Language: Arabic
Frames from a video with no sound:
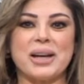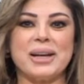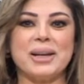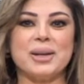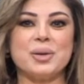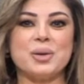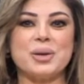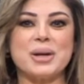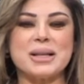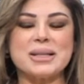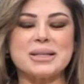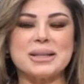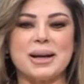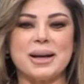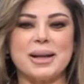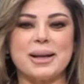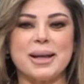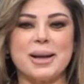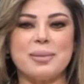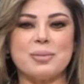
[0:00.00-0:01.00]
رجعنا لكم
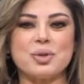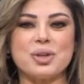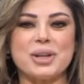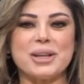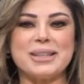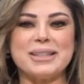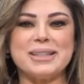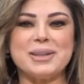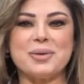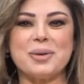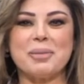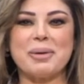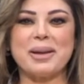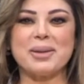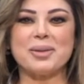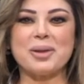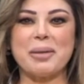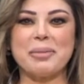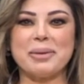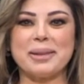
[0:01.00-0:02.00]
اصدقائنا المشاهدين وين ما
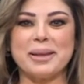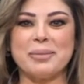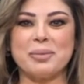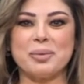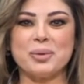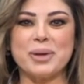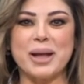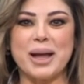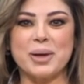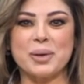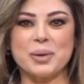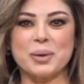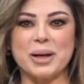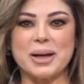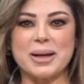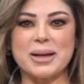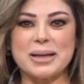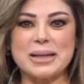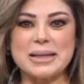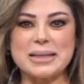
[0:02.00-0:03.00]
كنتوا عم تتابعونا
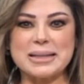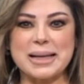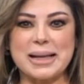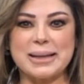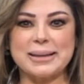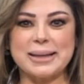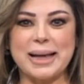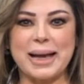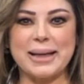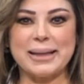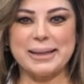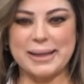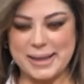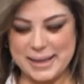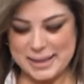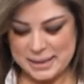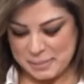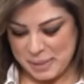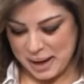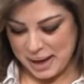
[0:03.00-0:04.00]
لكم اخلص
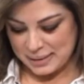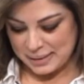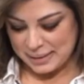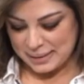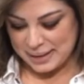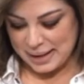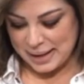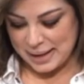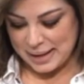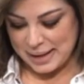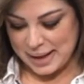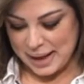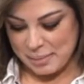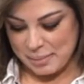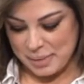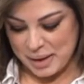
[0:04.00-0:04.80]
التحيات محطتنا هلا